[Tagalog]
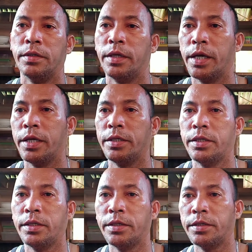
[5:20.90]
Okay
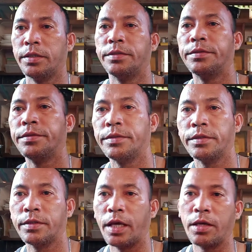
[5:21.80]
guys.
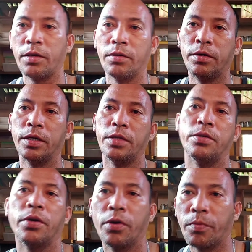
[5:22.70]
Thank you.
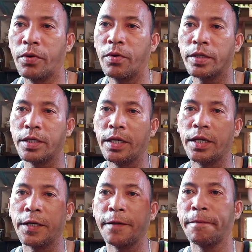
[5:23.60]
Enjoy you for
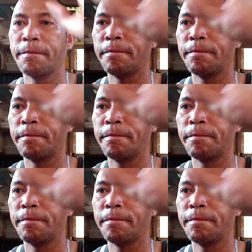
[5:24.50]
watching.